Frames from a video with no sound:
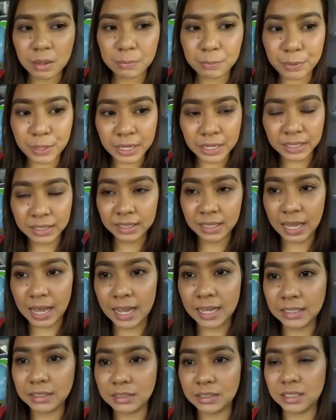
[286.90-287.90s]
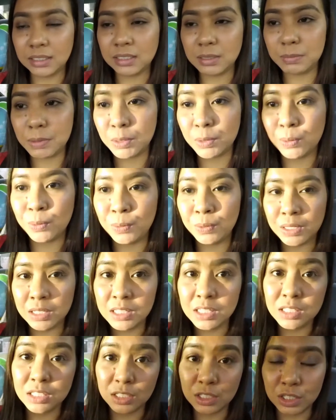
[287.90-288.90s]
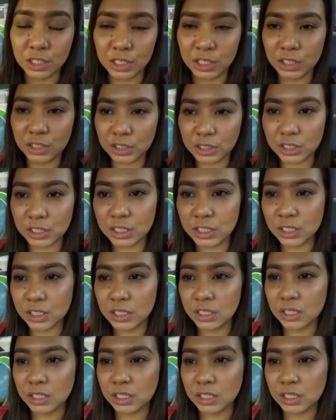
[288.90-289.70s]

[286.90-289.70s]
bring that kasi mauuna siya sa church.